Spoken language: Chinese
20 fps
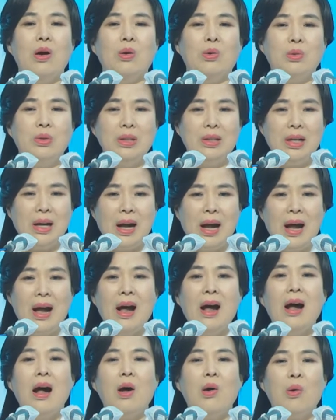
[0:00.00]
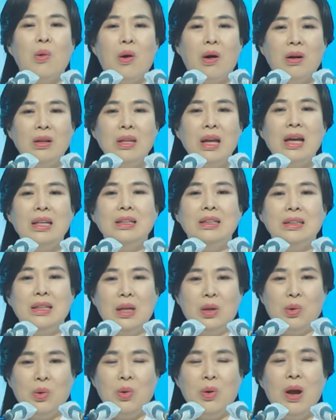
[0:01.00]
父神就会成全我们
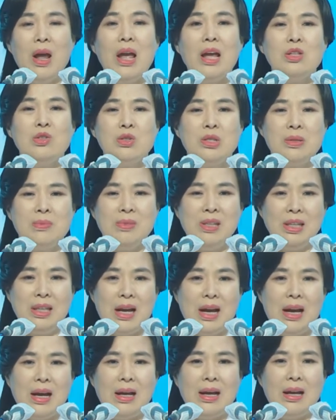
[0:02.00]
所有愿望。